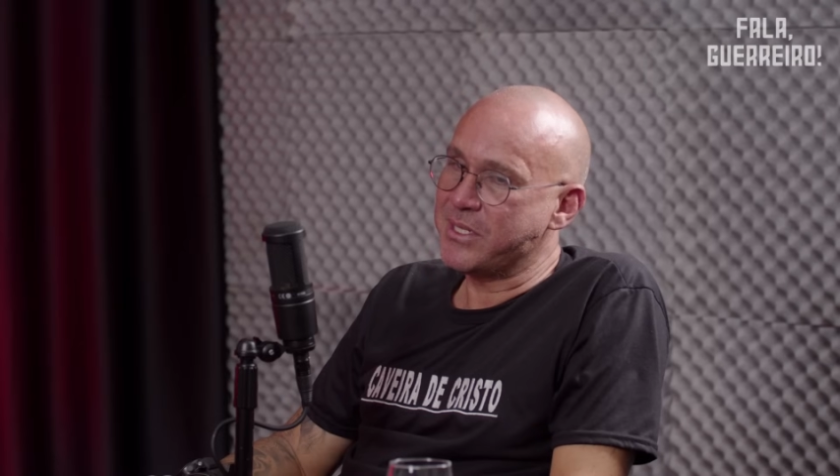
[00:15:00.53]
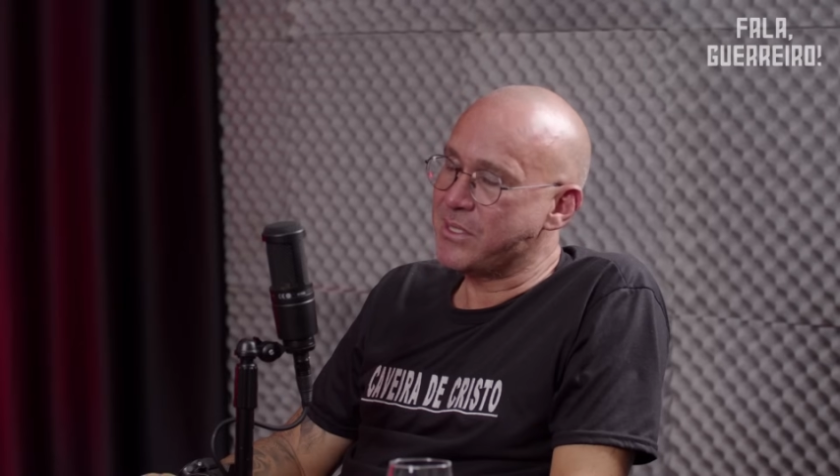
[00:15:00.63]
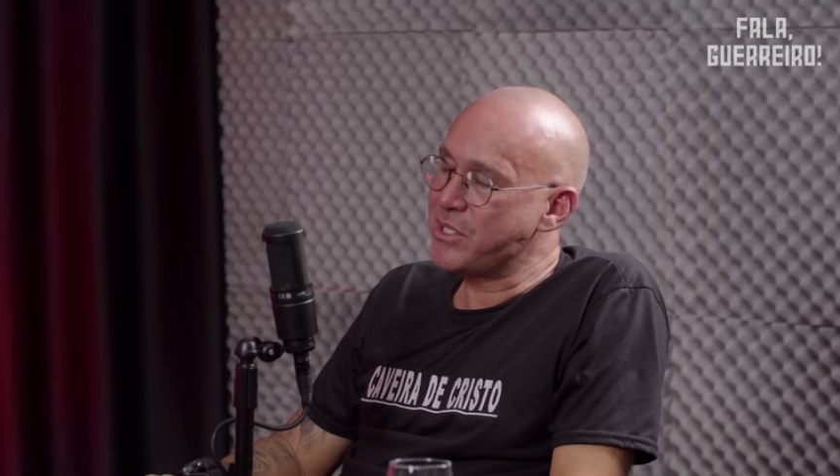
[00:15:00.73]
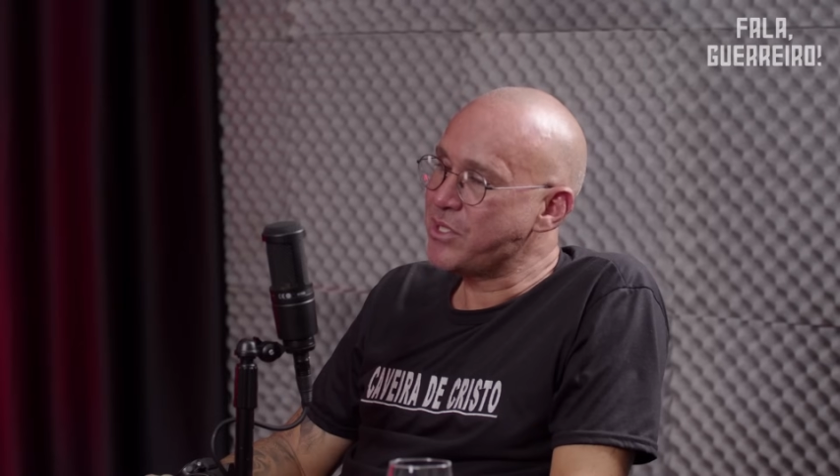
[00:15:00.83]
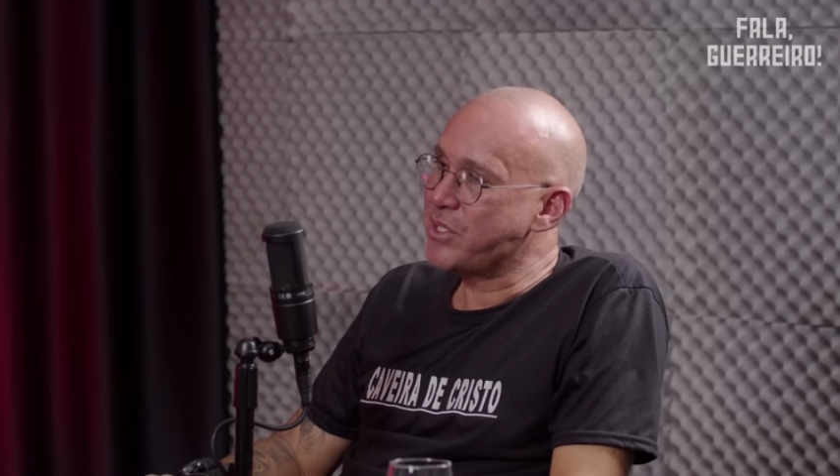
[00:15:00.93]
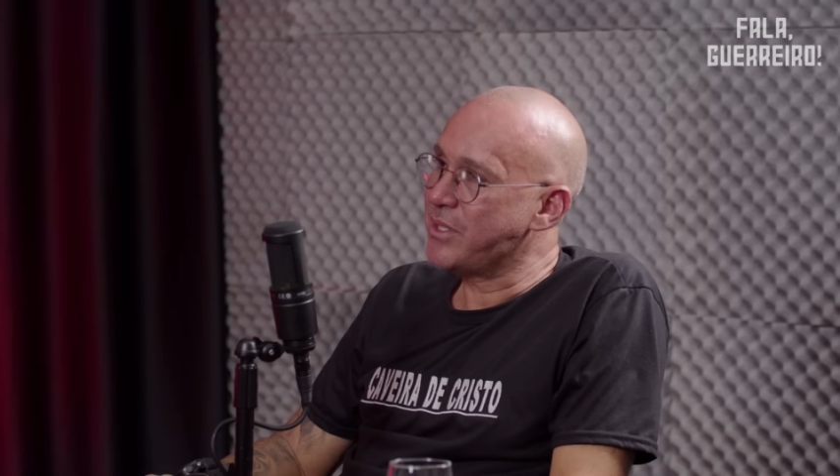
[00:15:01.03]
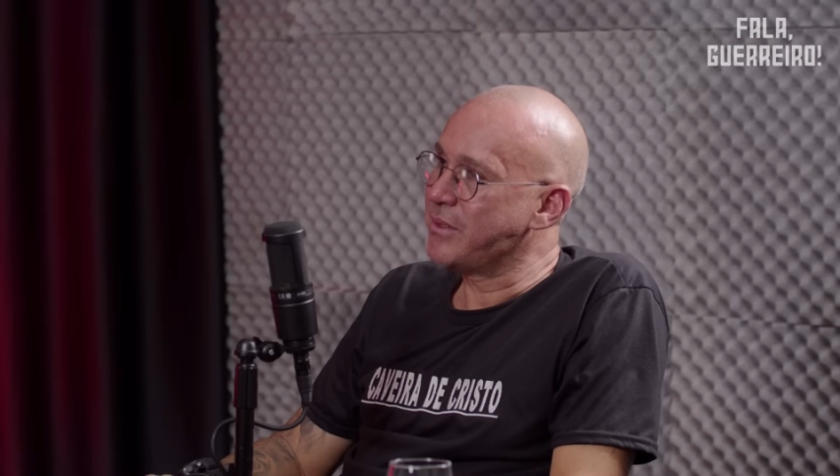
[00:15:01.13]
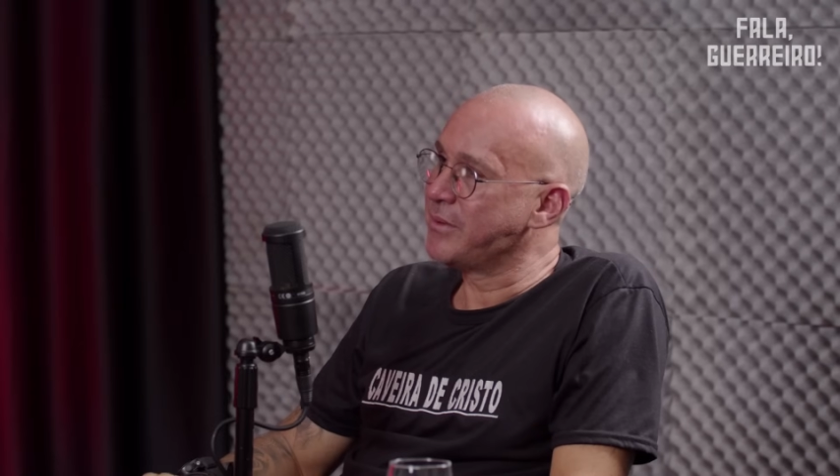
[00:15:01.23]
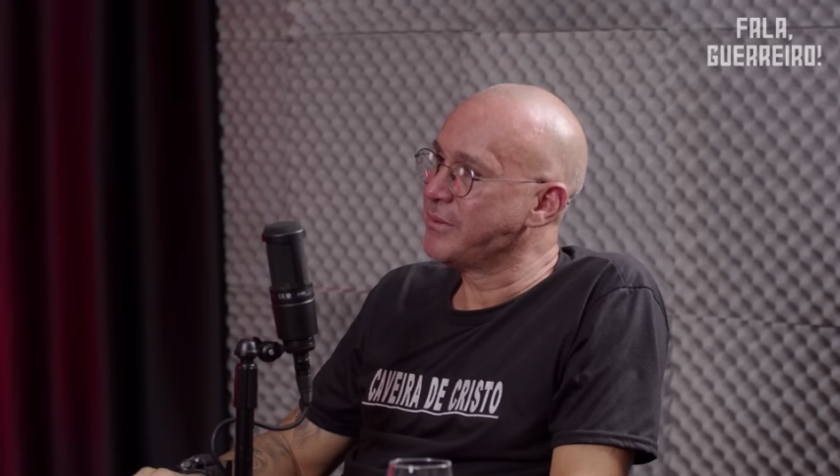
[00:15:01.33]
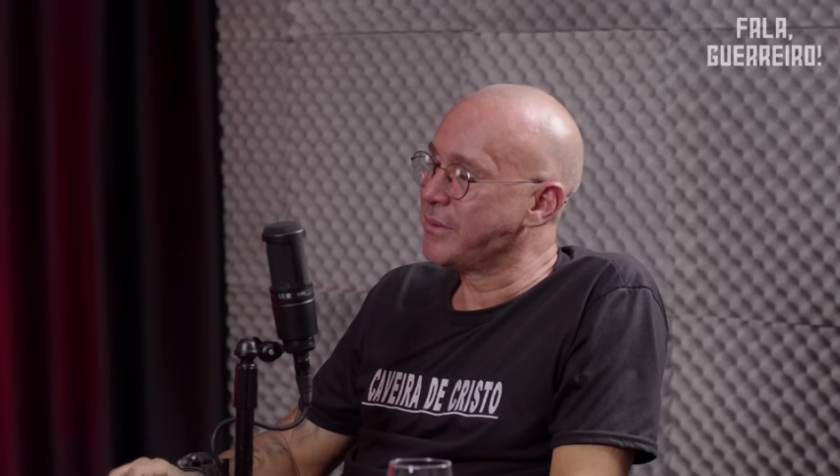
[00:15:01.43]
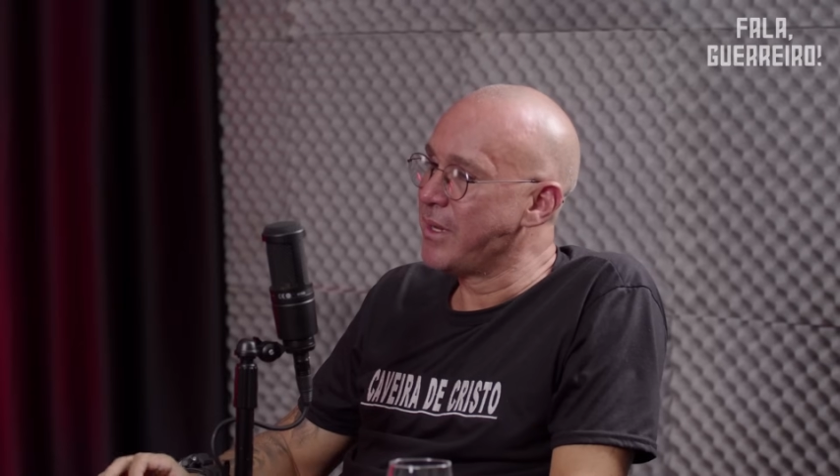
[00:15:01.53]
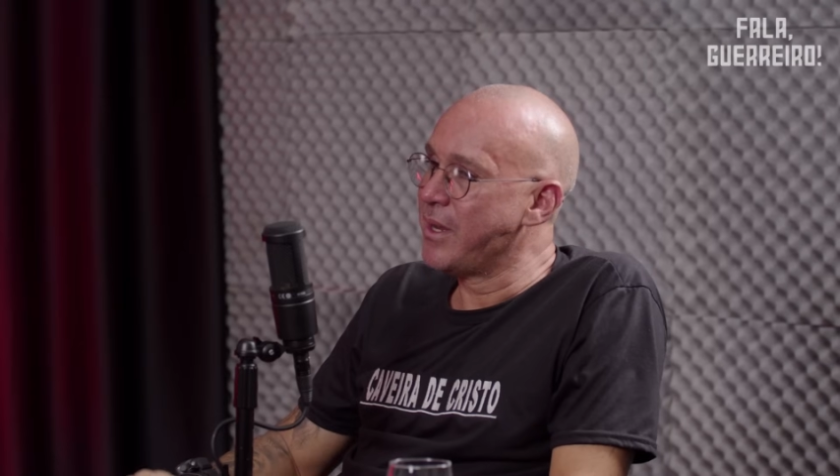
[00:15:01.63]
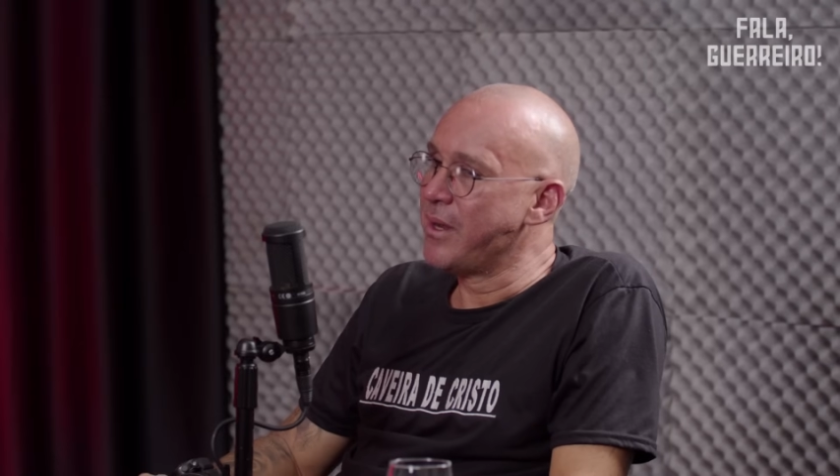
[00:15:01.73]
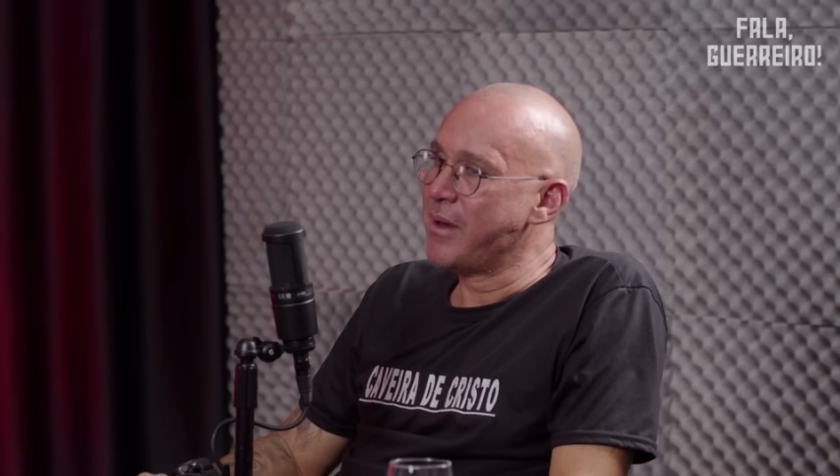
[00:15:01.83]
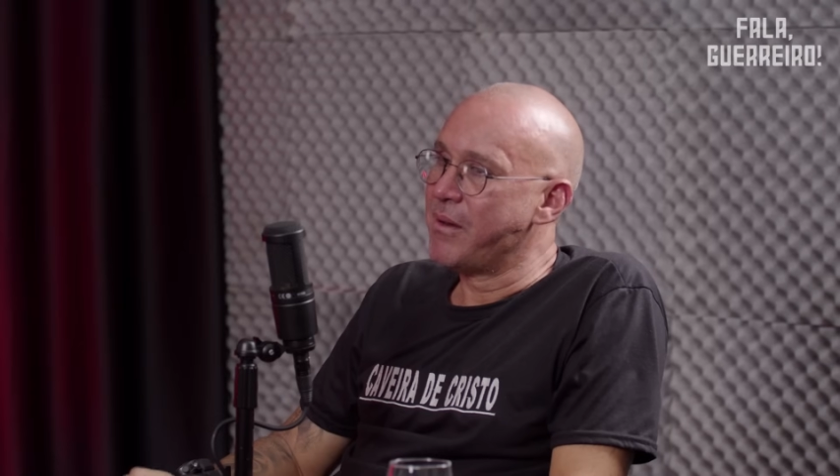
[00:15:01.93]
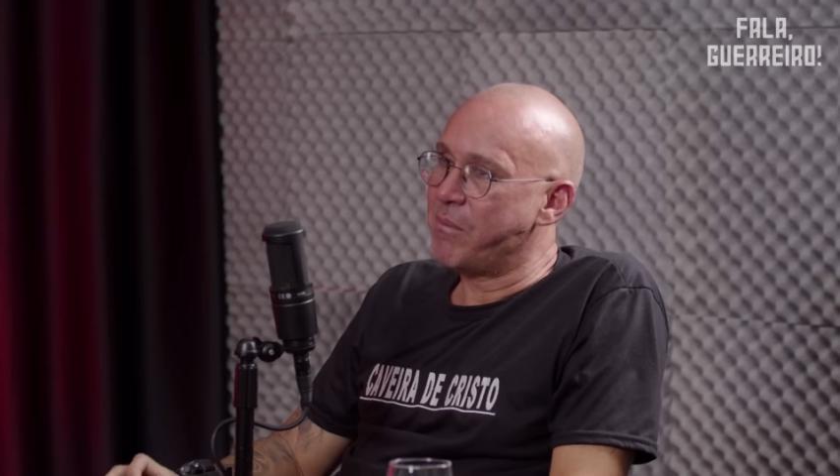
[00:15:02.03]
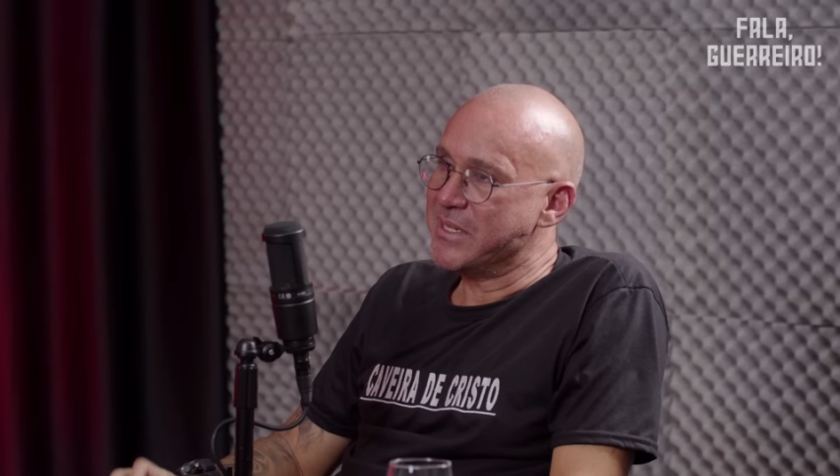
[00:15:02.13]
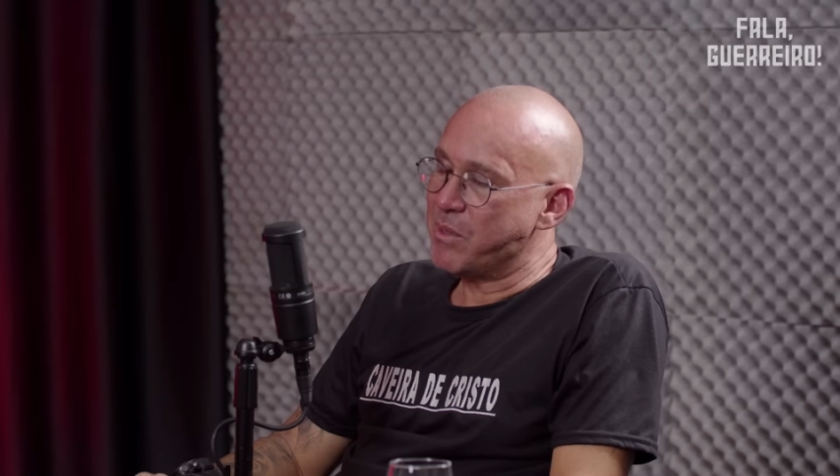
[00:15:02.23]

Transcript: desistir, mas